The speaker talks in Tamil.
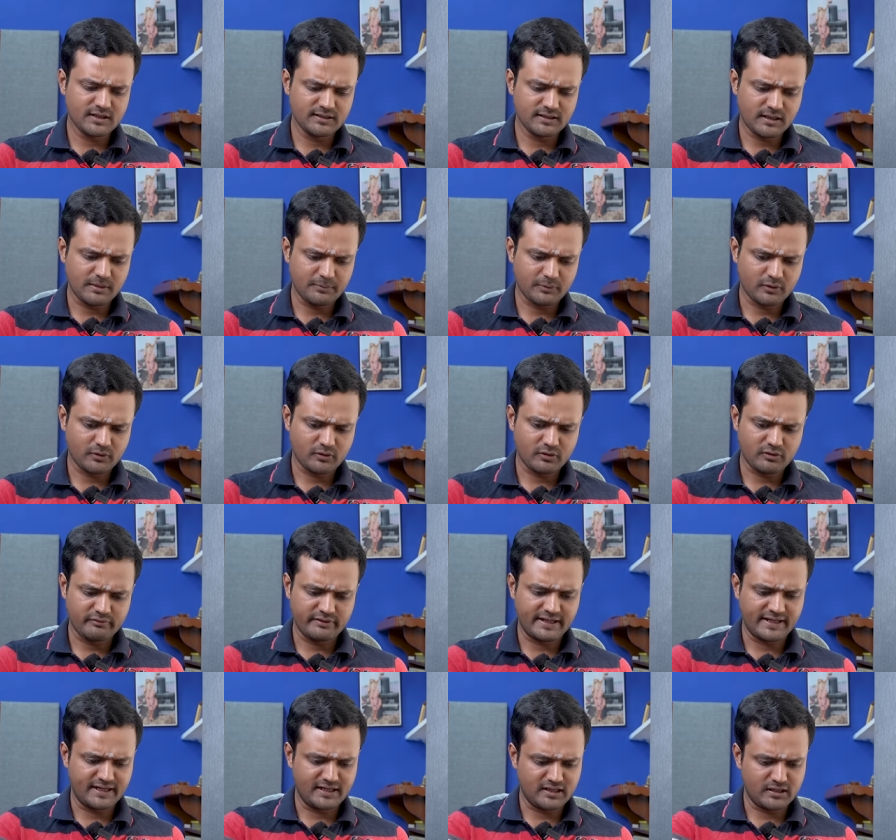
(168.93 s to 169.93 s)
அதுக்கப்புறம்
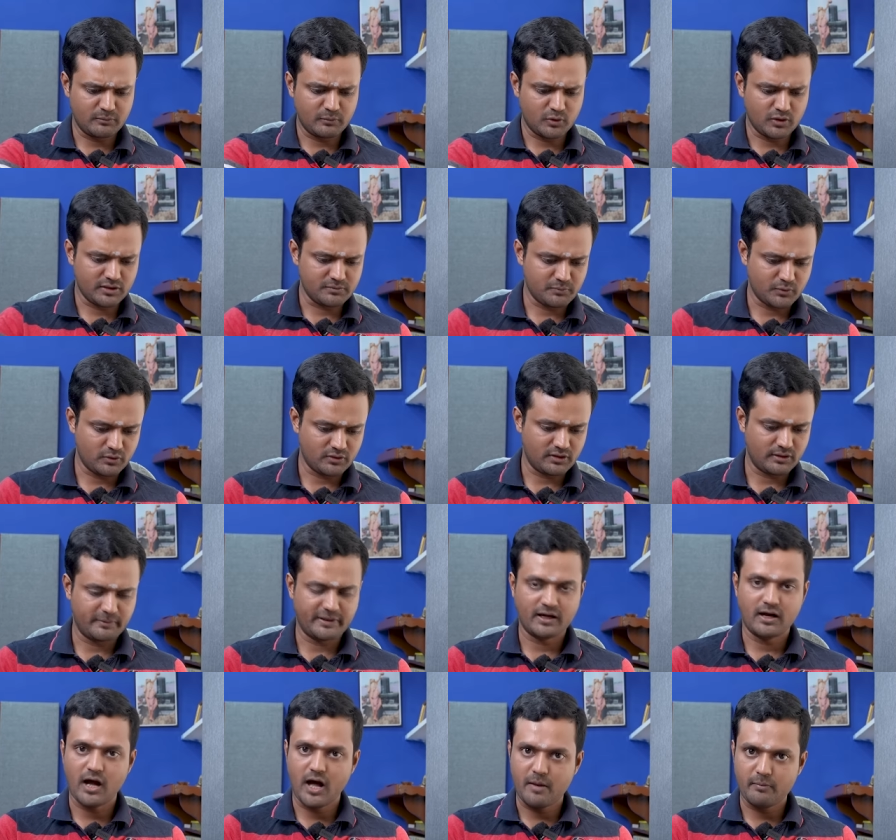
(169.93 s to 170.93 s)
வேறு என்னென்னமோலாம்
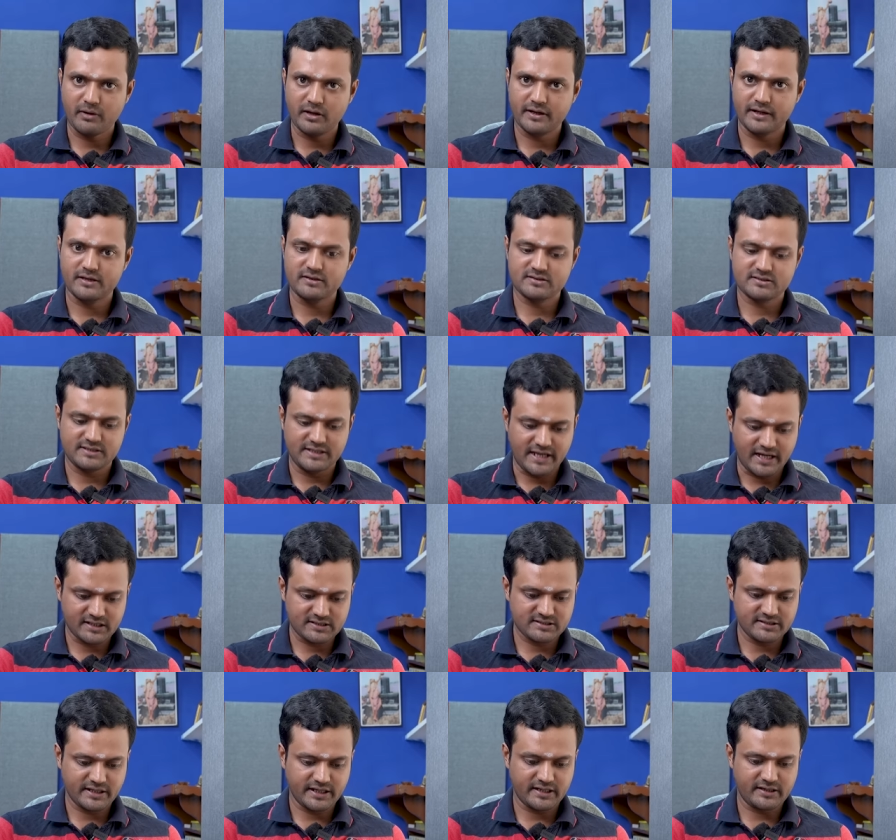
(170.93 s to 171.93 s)
போட்டிருக்கோமே காமா ரேஸ்
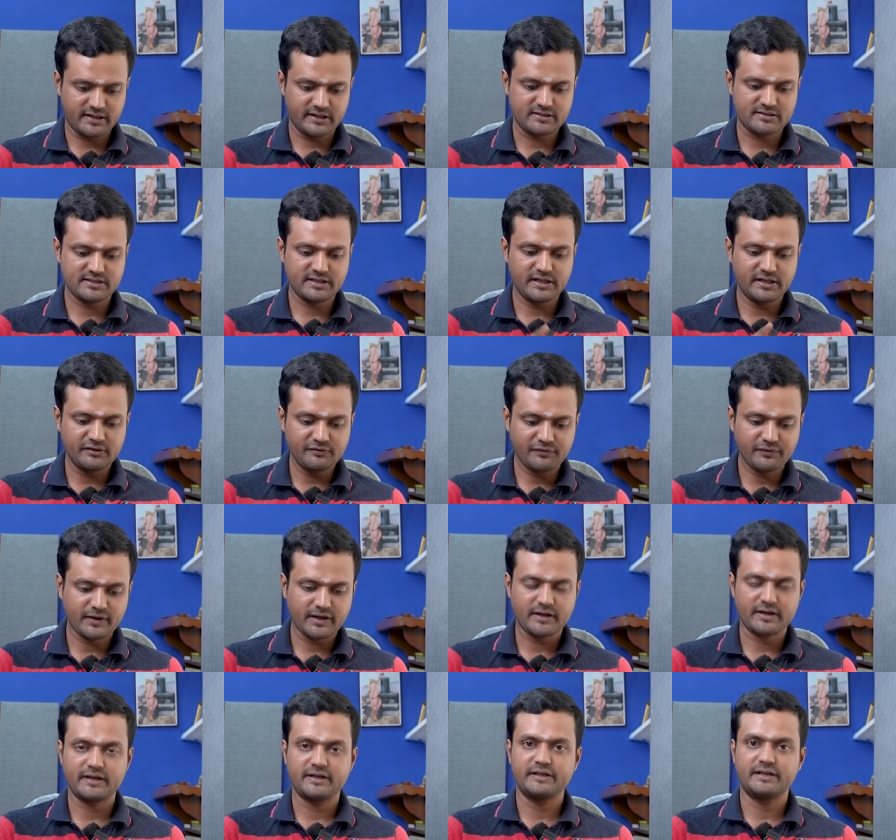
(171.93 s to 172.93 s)
எக்ஸ்ரே ரேஸ்
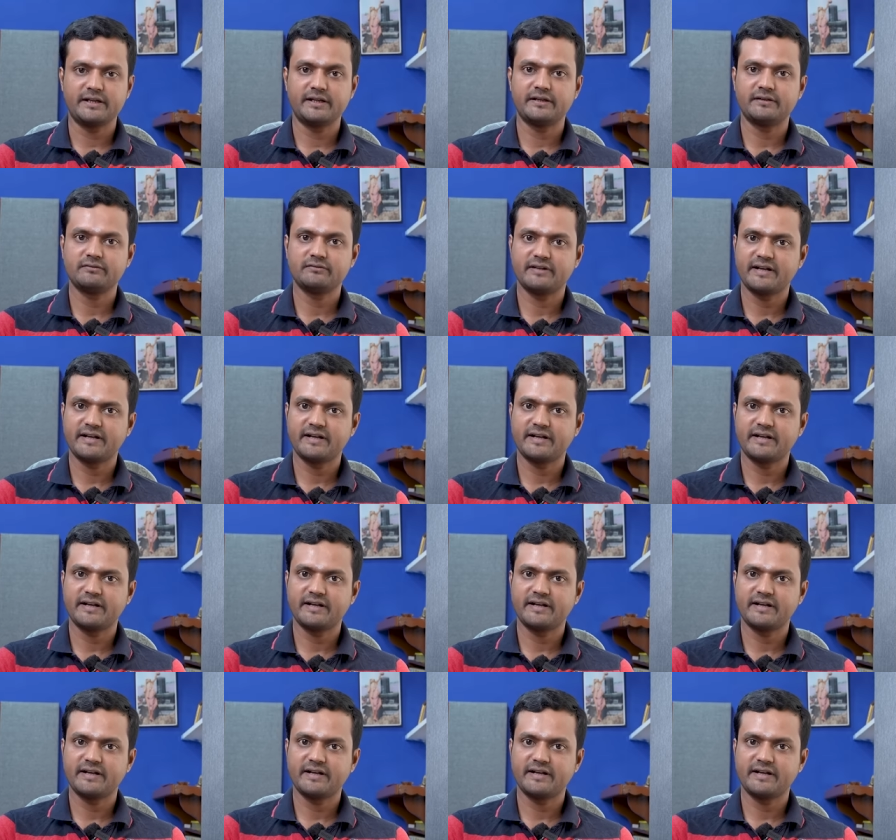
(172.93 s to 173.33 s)
இன்ஃப்ரா ரெட்டு